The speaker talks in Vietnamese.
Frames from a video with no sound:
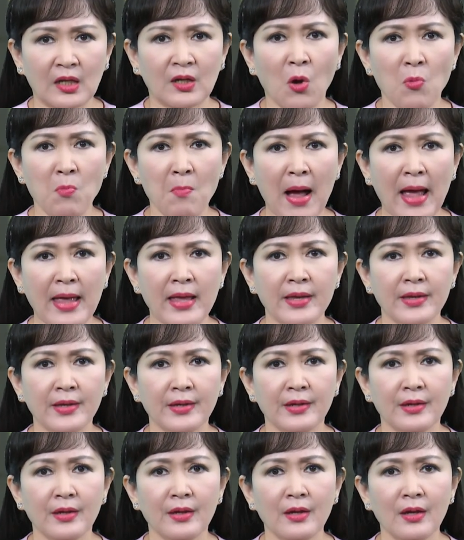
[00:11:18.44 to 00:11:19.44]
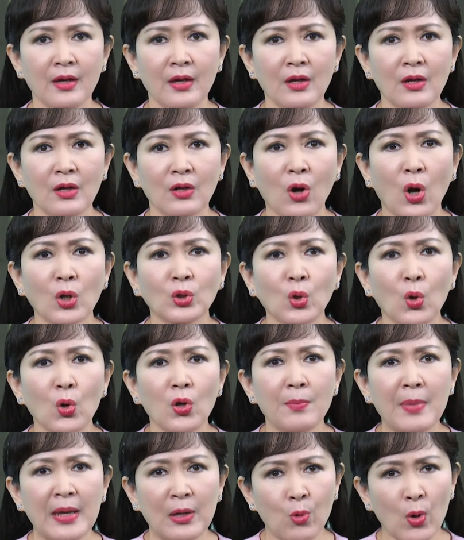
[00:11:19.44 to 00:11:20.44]
Thật không may, con
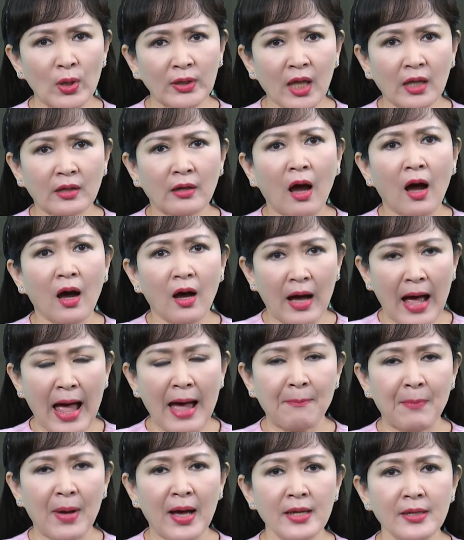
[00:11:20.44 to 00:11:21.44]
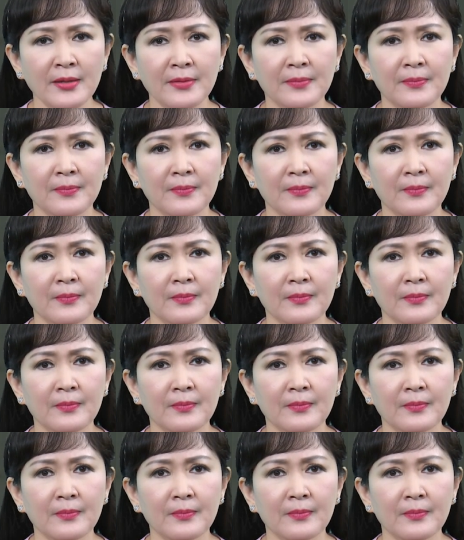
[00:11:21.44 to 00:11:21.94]
tôi bị khuyết tật hở hàm ếch.